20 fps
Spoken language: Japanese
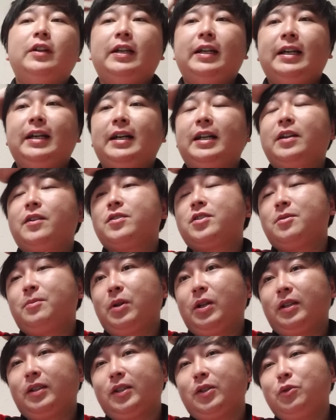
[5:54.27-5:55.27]
えー、表しても
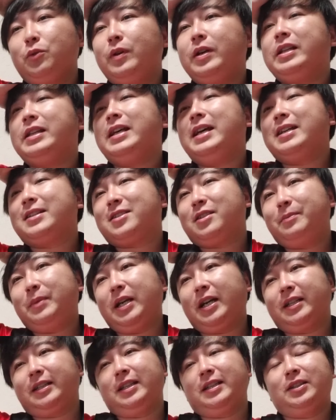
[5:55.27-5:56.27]
らった上で積み上
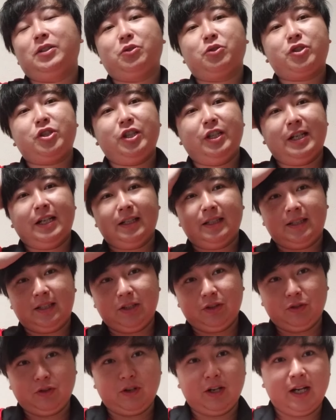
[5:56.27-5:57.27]
げていってほしいなって
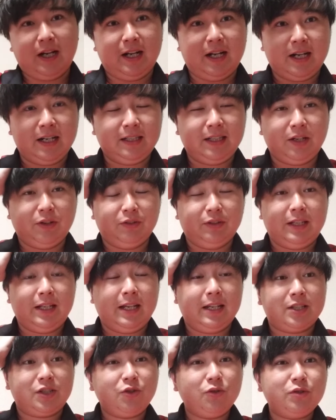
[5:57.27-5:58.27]
いうのがあれなの
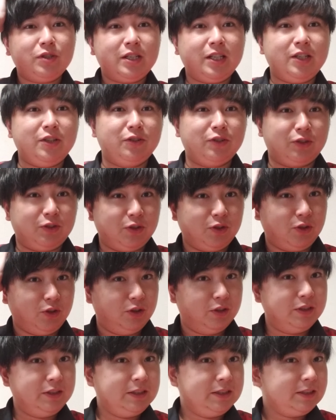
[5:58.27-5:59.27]
で、正直言う
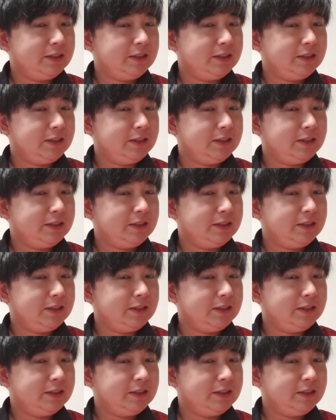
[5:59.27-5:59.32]
と、